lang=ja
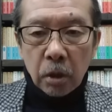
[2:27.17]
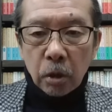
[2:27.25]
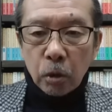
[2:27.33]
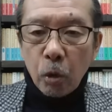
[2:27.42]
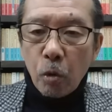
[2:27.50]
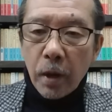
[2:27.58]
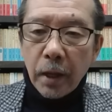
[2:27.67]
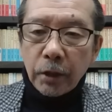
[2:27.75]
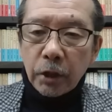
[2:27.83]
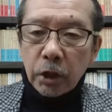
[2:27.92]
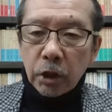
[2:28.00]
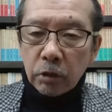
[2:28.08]
当該
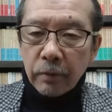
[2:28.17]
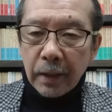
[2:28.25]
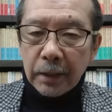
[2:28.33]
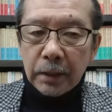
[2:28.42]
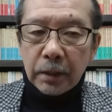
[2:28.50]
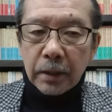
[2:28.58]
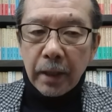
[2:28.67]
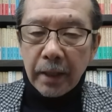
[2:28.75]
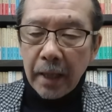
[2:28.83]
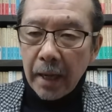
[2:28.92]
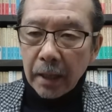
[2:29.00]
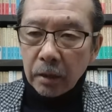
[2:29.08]
事実は一切
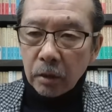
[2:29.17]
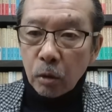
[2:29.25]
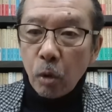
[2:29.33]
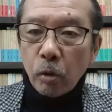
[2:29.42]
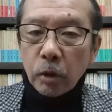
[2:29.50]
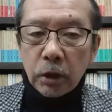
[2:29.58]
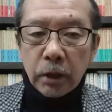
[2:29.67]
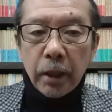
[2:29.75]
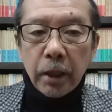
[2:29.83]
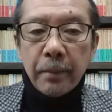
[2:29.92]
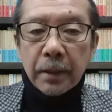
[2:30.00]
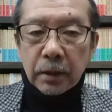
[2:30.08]
ないとして
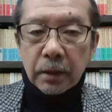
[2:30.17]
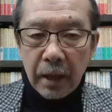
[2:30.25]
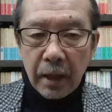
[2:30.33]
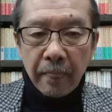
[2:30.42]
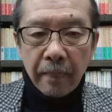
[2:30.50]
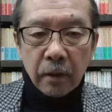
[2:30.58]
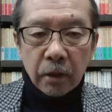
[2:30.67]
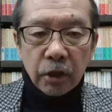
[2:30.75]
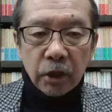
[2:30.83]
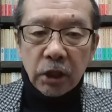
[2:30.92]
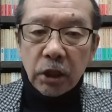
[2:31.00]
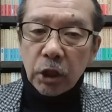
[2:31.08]
いますが、
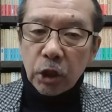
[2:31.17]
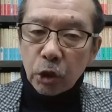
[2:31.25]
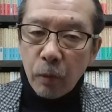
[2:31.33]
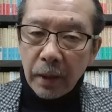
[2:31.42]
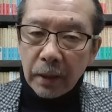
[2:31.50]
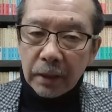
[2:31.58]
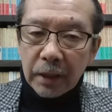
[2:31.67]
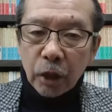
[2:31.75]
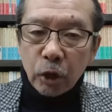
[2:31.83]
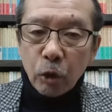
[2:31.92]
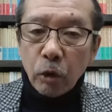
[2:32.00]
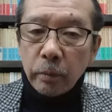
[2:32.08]
事実とは一
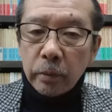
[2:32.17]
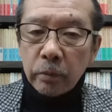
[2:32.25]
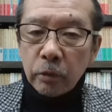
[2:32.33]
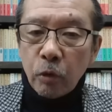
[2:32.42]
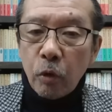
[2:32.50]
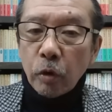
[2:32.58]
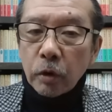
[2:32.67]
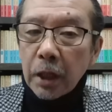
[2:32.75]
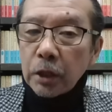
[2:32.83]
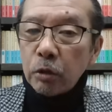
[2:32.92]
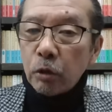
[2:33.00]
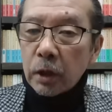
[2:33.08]
体どの部分を
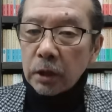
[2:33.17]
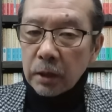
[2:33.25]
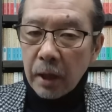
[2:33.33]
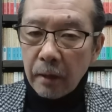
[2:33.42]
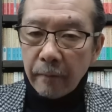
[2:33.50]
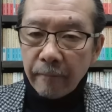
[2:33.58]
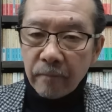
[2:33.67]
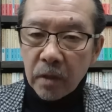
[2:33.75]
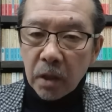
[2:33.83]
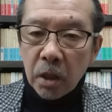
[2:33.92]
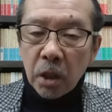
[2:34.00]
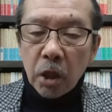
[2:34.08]
指すのですか
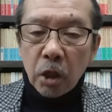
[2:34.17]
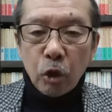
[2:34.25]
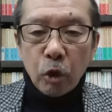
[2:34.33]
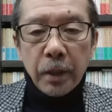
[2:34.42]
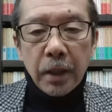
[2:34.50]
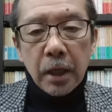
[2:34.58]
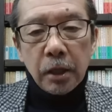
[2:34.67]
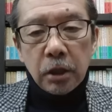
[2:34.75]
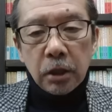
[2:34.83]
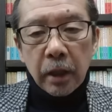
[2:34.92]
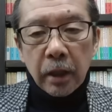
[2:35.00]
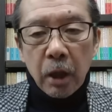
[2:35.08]
飲み会
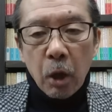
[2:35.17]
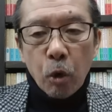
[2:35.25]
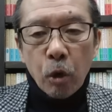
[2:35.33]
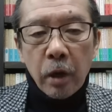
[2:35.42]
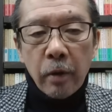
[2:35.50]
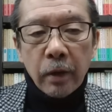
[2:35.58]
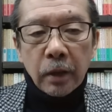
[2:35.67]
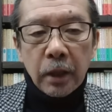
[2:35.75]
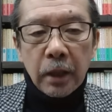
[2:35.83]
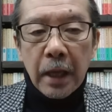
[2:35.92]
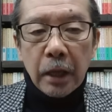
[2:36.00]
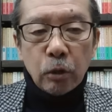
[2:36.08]
自体が行われて
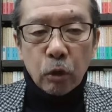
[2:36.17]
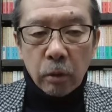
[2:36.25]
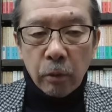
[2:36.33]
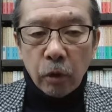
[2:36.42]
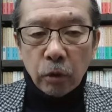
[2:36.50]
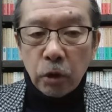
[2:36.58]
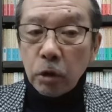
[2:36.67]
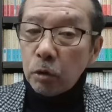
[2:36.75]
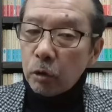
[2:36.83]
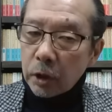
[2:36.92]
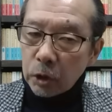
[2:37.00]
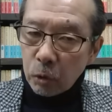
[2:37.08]
いないとでも言う
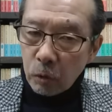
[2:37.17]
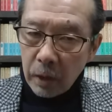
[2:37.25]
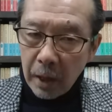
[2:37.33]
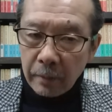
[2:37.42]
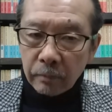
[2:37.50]
のでしょうか